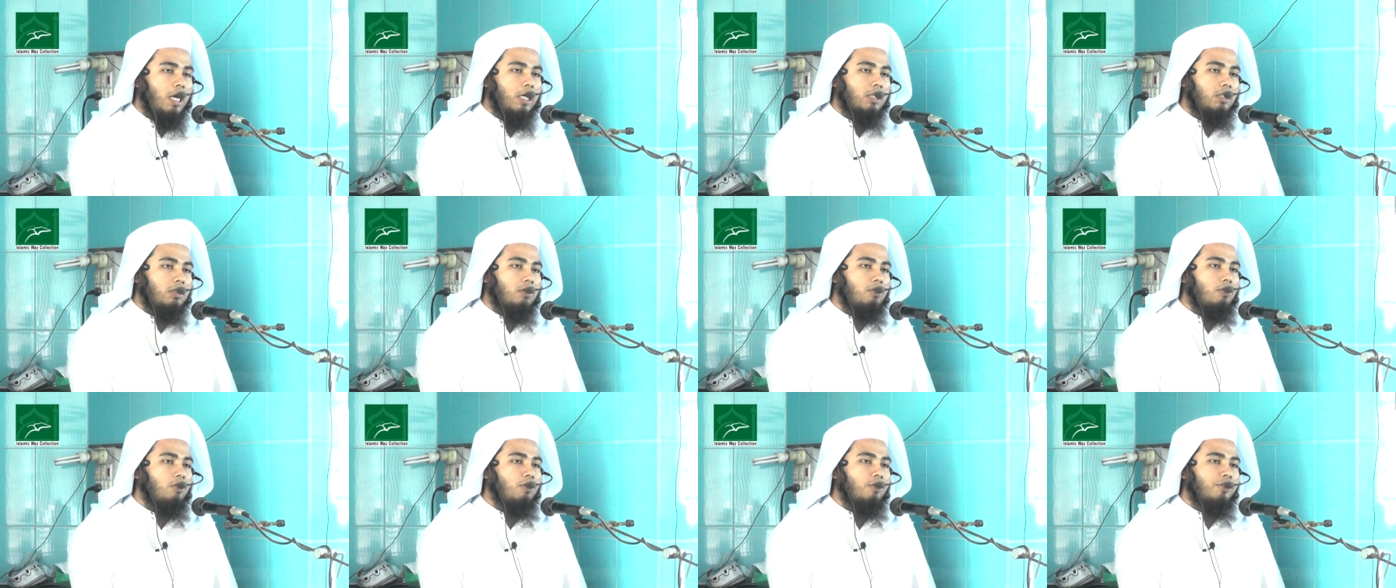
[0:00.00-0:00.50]

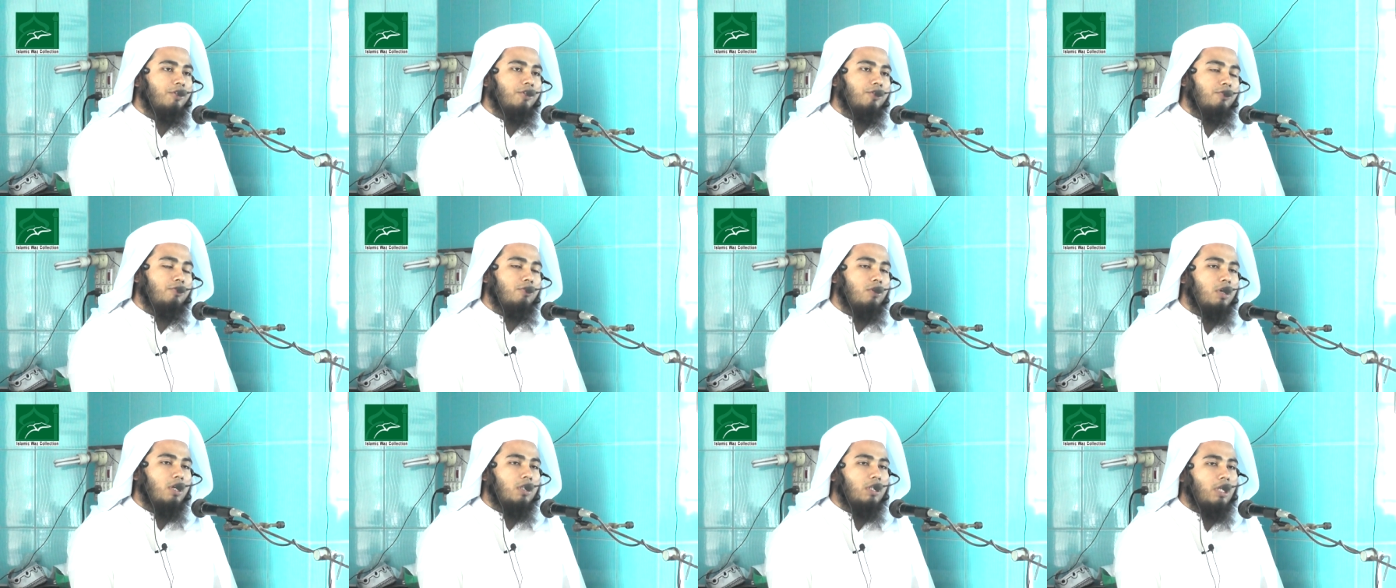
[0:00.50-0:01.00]
একটা হলো
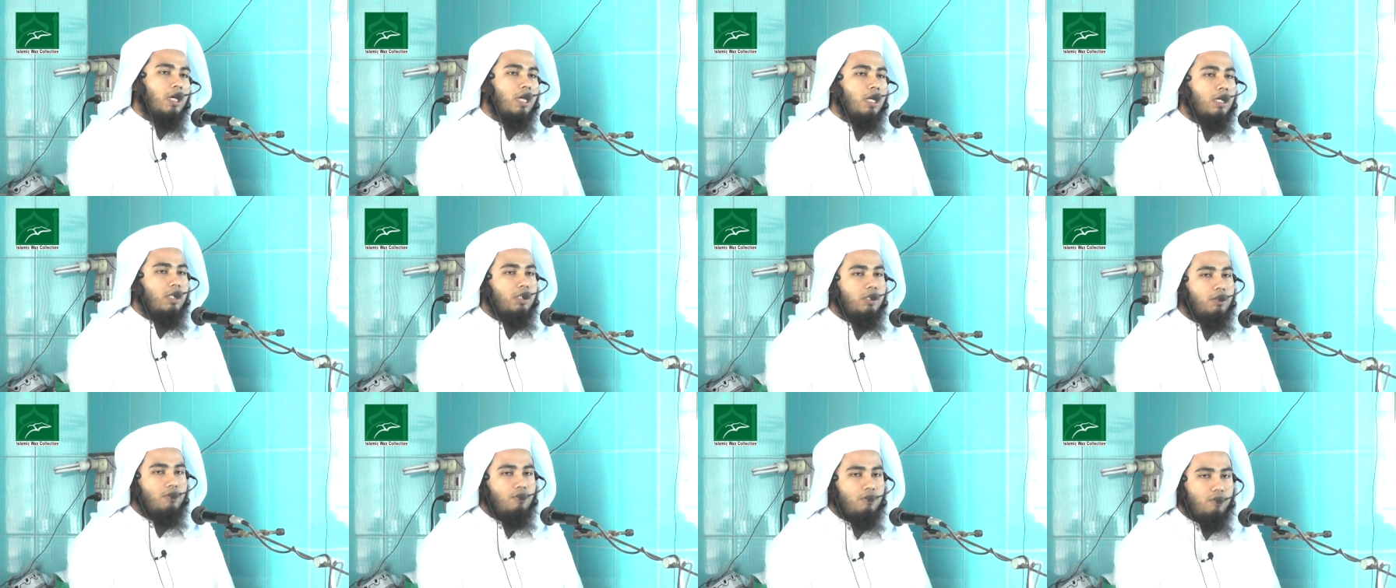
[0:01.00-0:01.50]
সুরাত
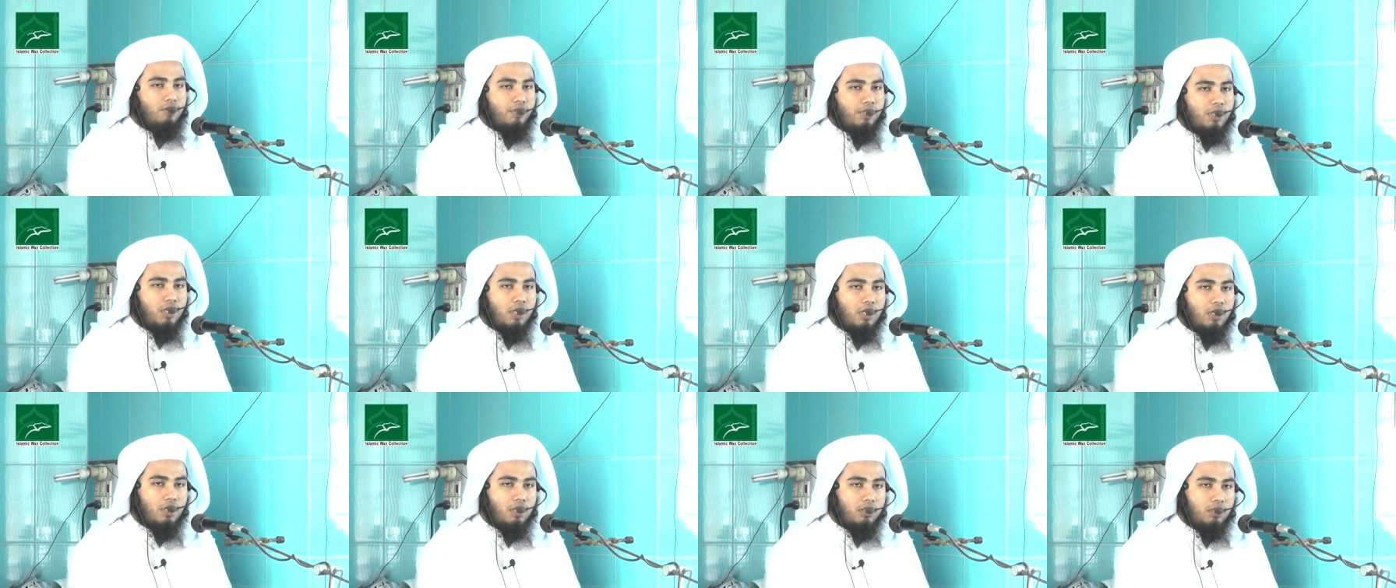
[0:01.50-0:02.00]
আরেকটা হলো
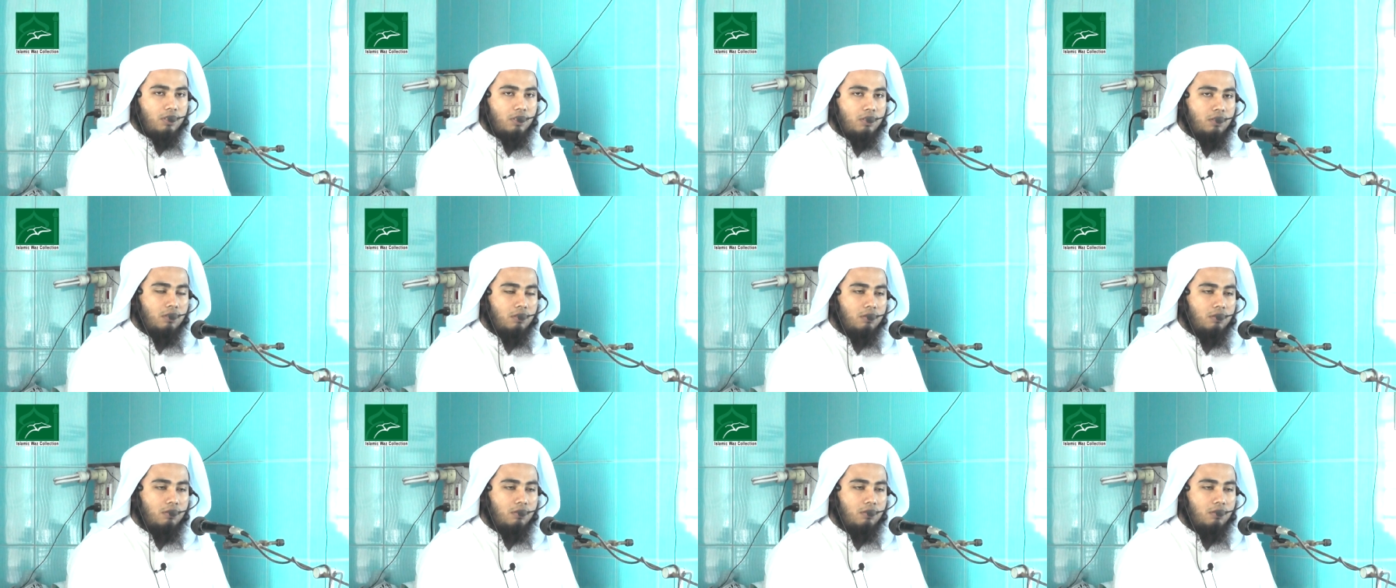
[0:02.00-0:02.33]
সিরাত